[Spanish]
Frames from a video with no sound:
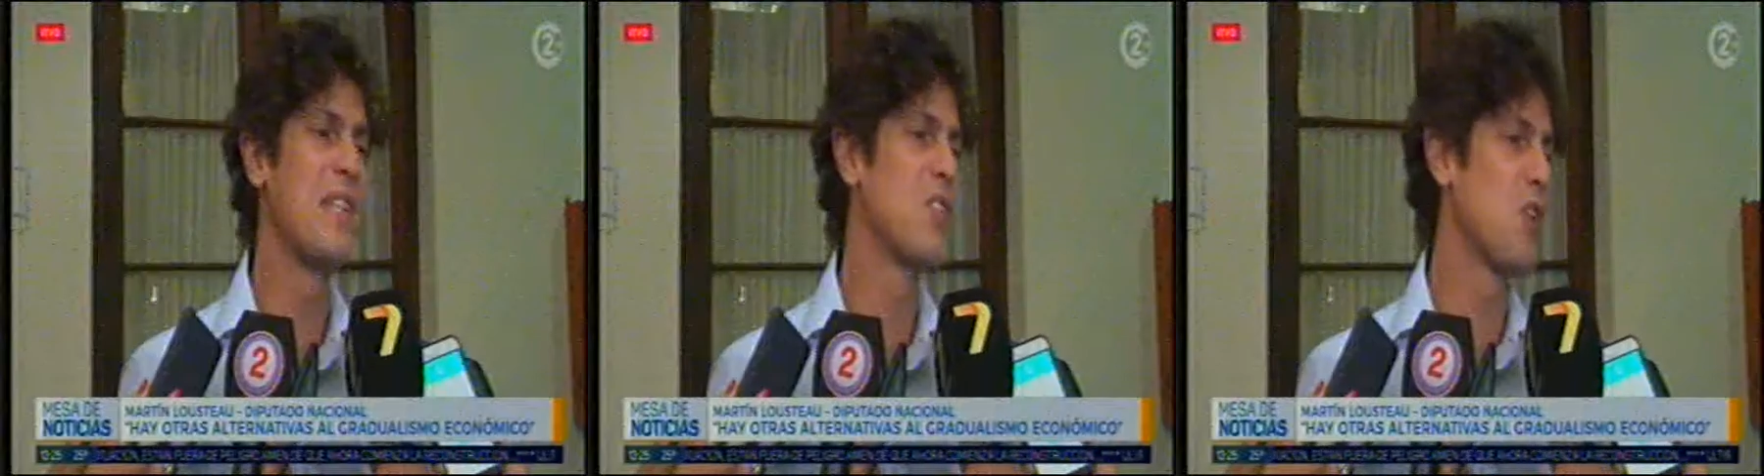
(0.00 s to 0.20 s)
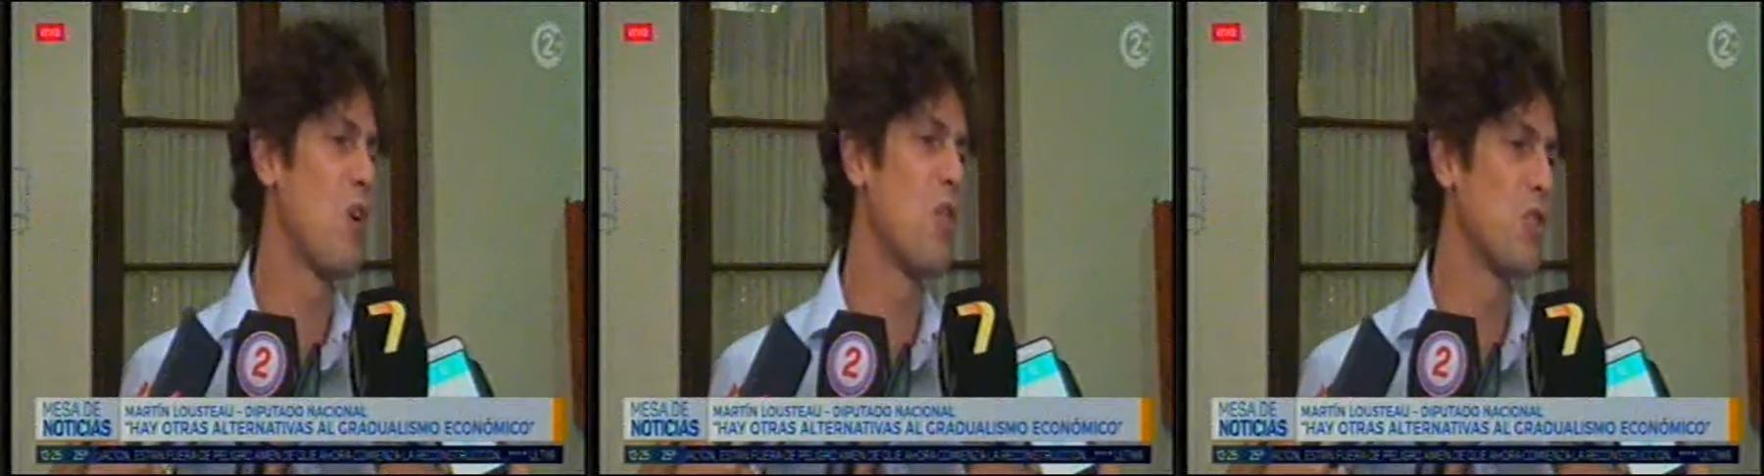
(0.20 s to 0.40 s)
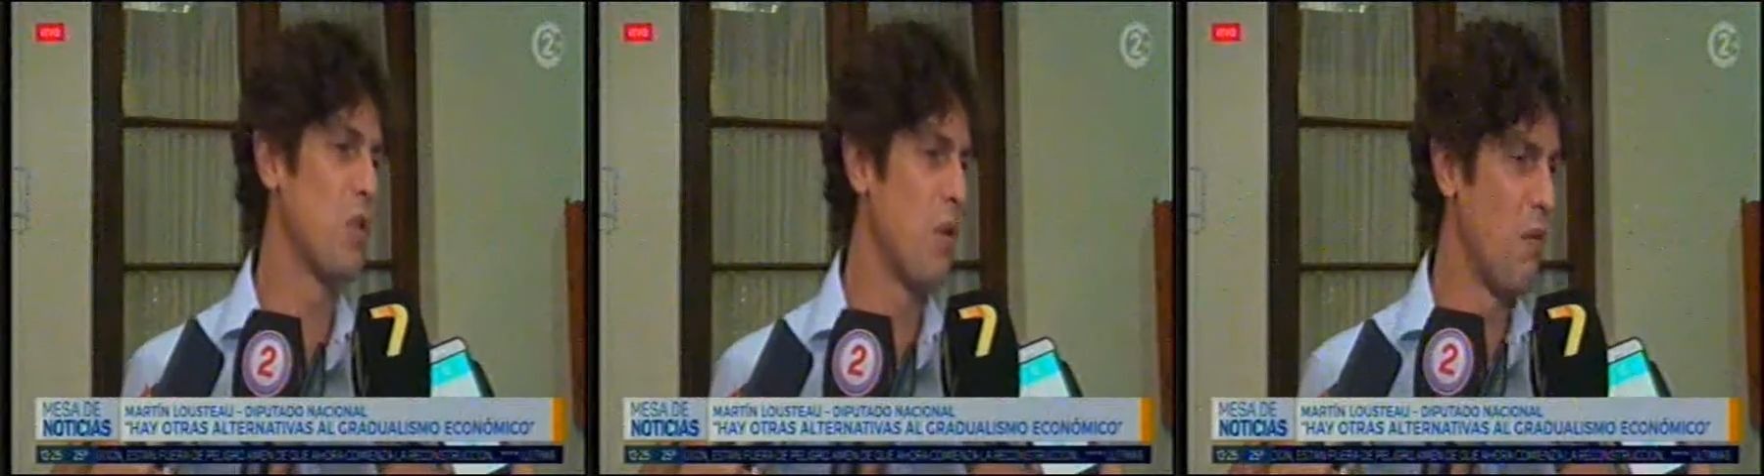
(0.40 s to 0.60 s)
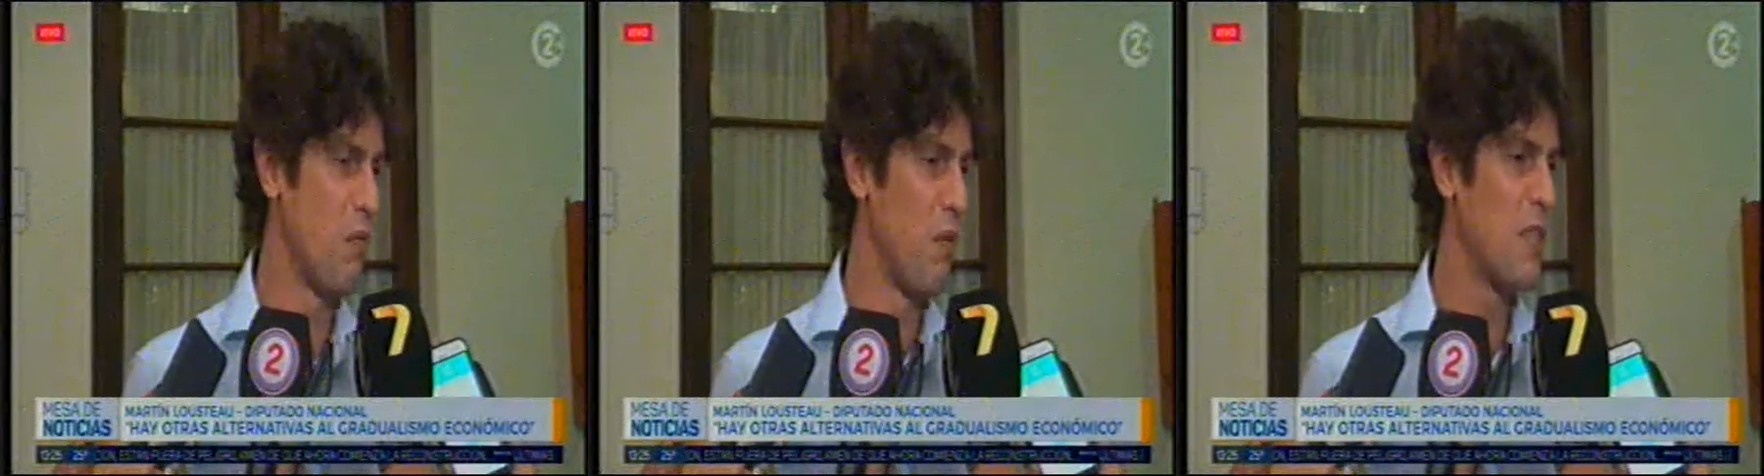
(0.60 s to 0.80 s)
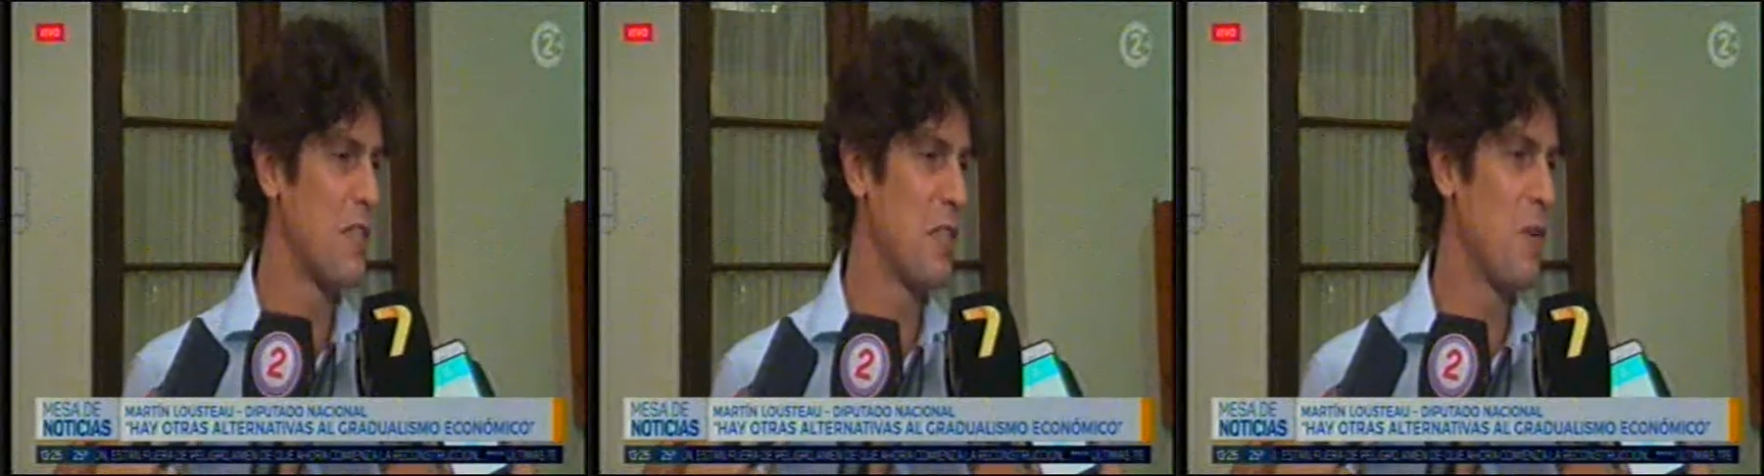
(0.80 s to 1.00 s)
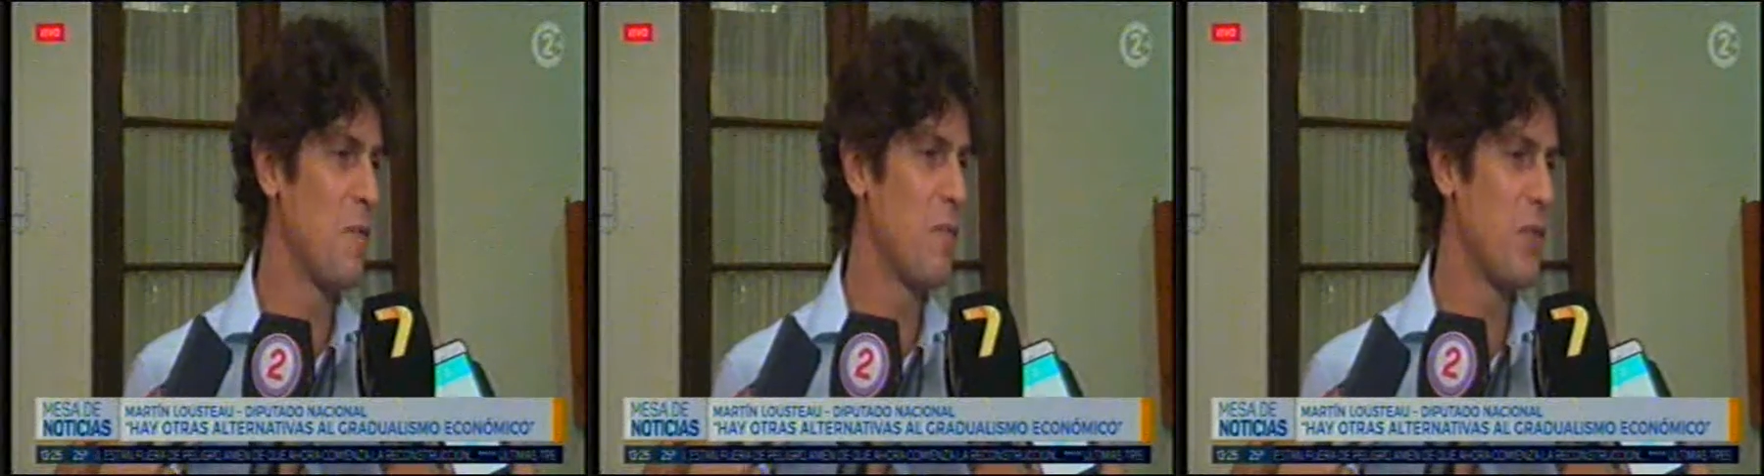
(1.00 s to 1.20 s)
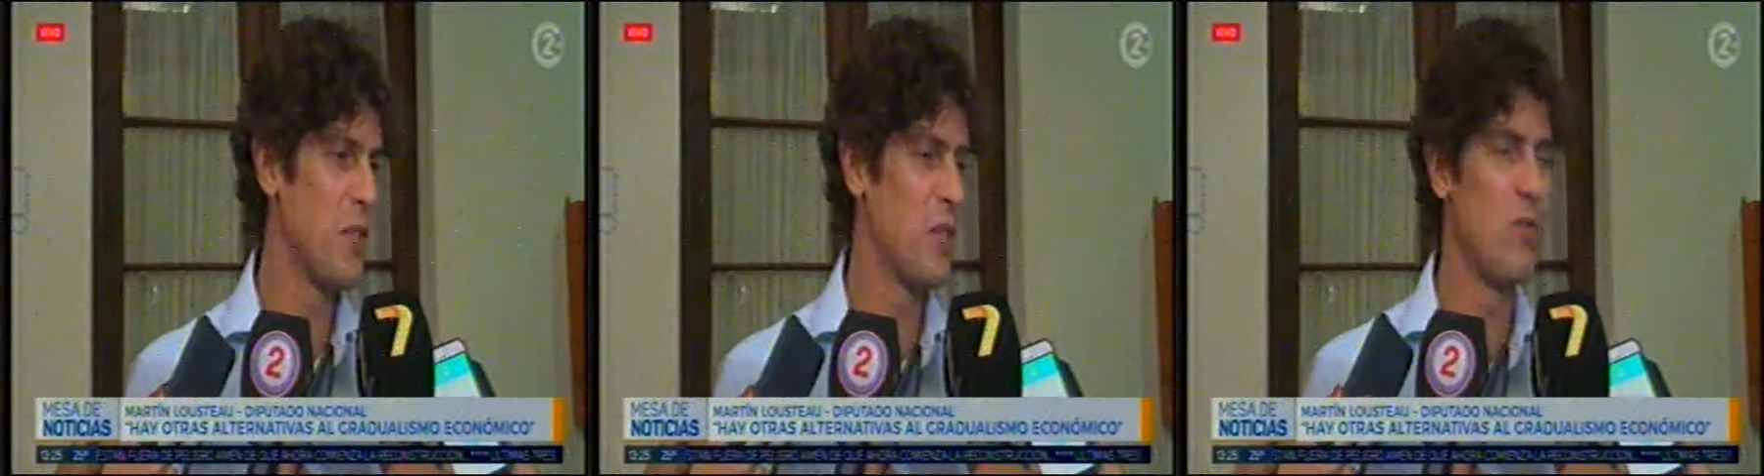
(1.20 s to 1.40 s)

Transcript: a ser solo sobre inflación,